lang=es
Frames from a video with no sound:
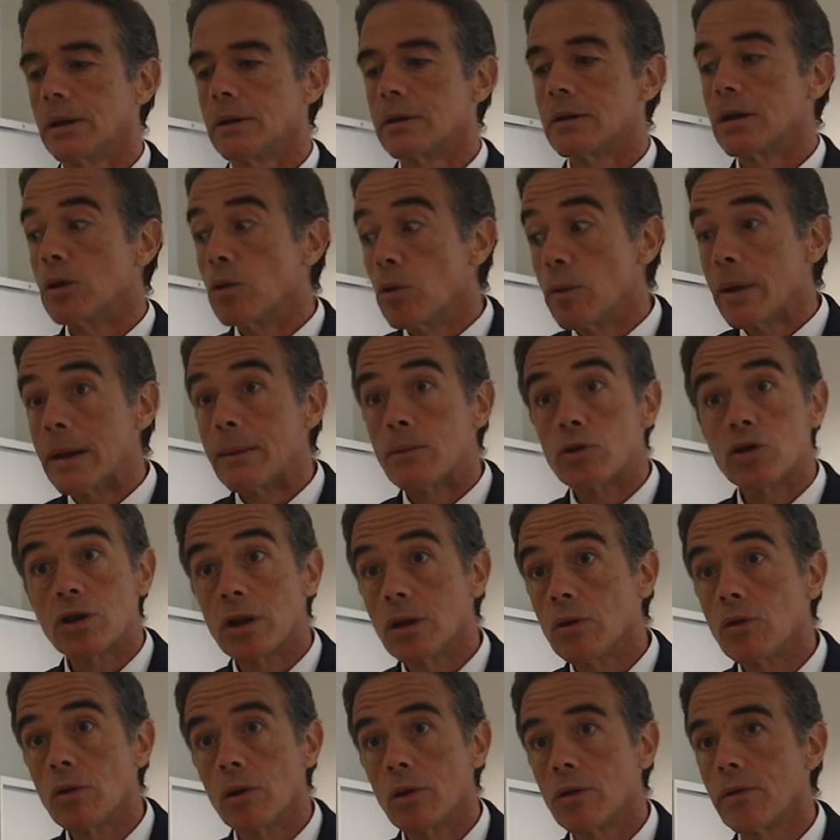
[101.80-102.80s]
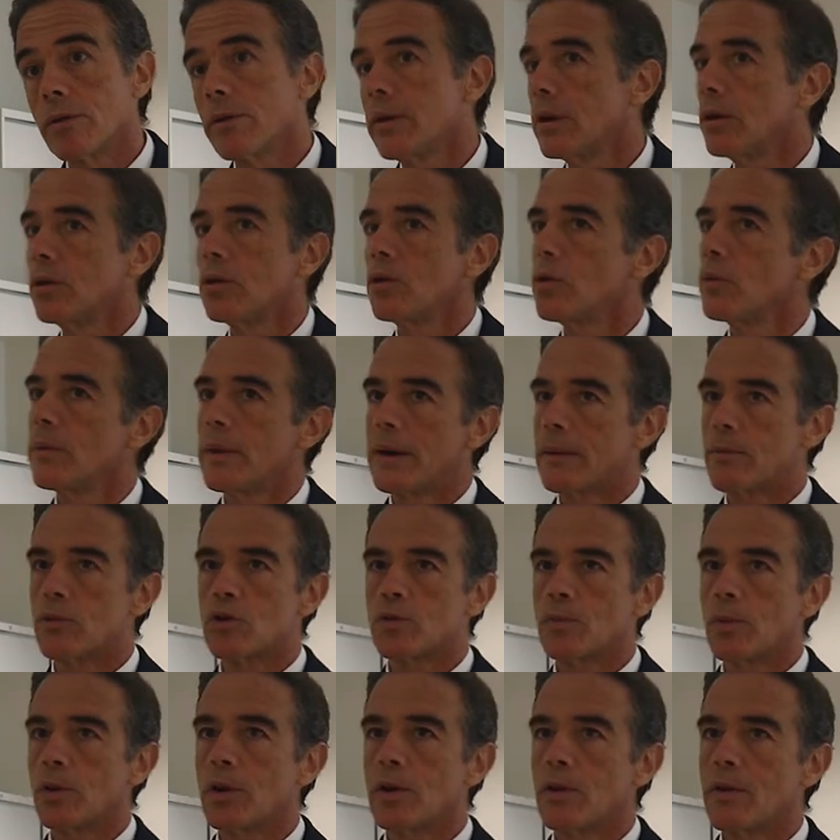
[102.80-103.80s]
si no hubiéramos tenido el concierto no
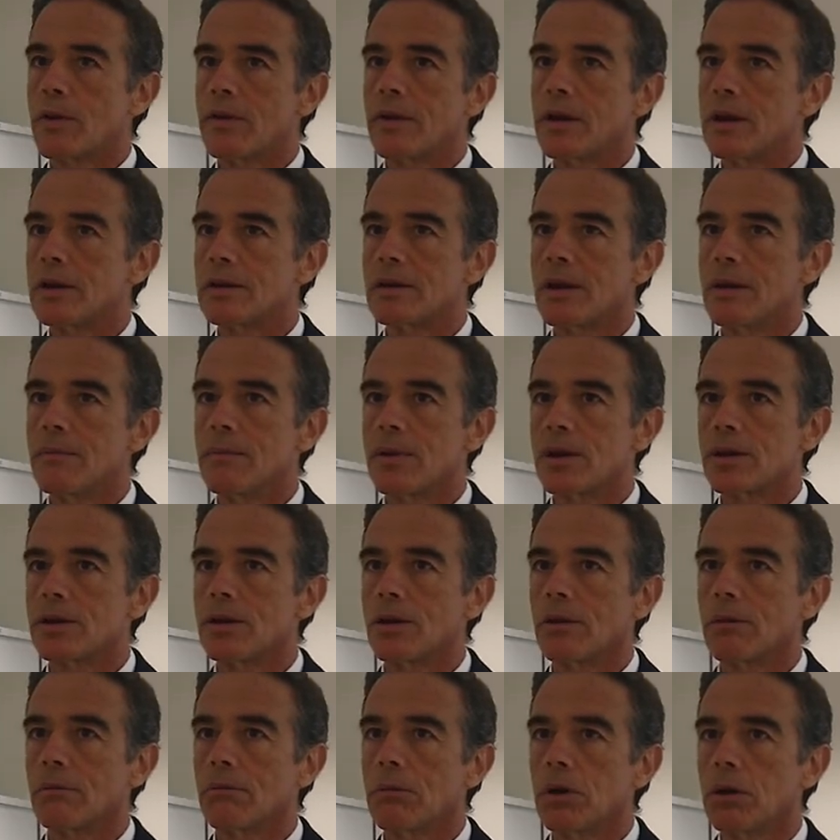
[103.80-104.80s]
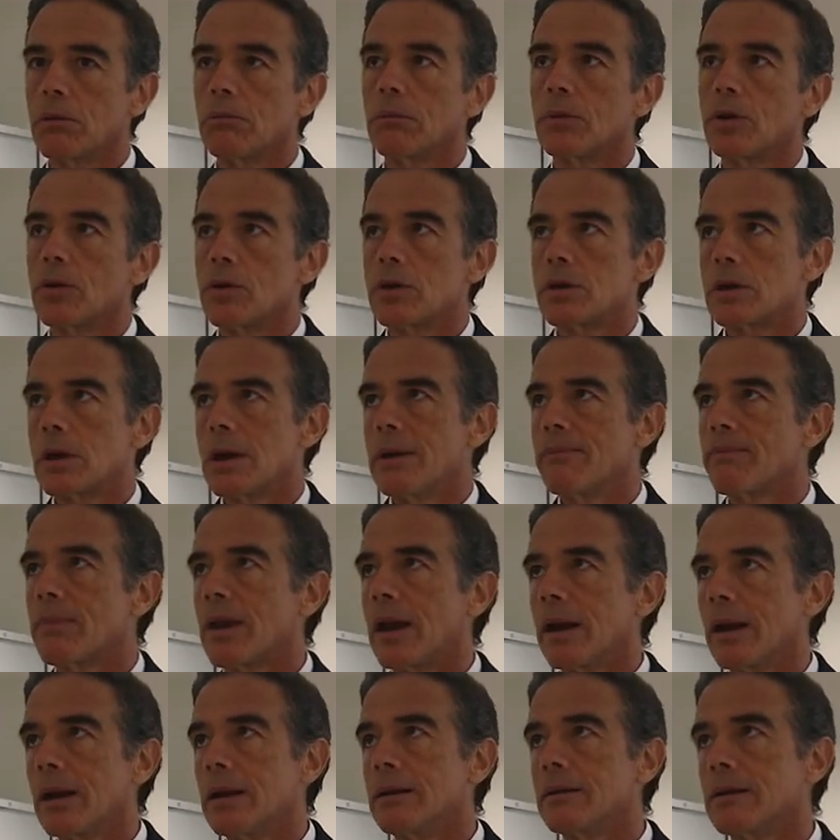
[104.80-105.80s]
hubiéramos podido hacer esta inversión. Entonces,
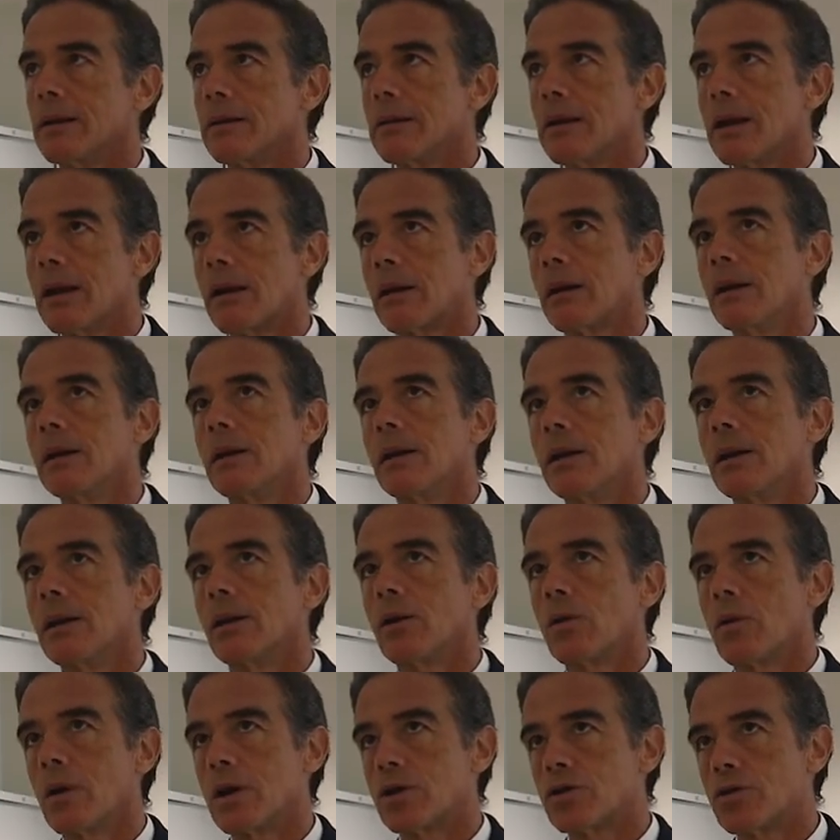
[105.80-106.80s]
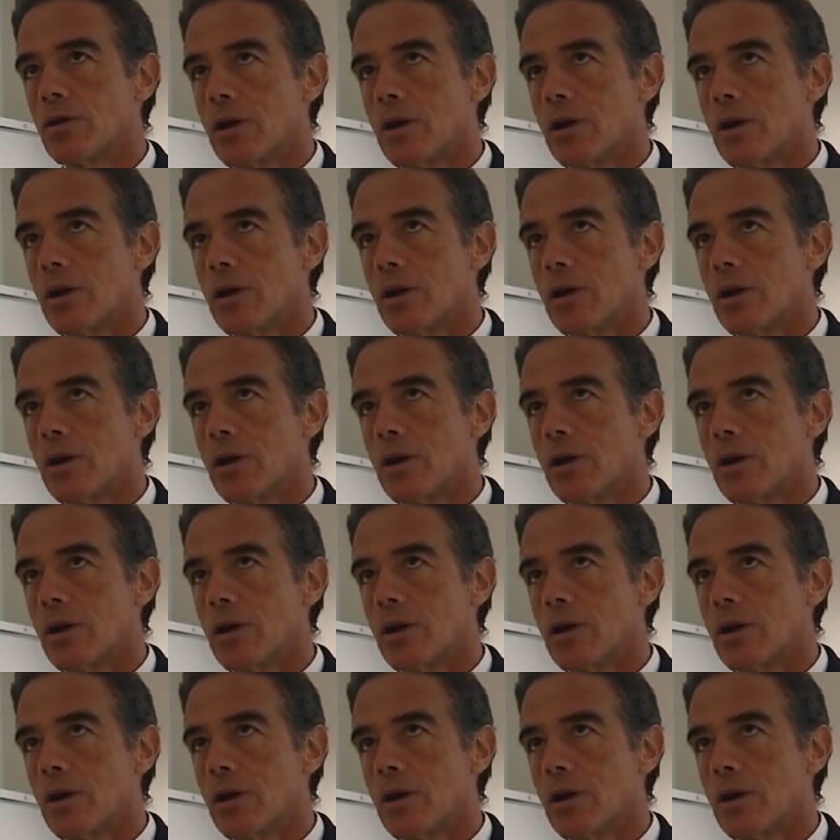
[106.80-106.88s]
el entender cuáles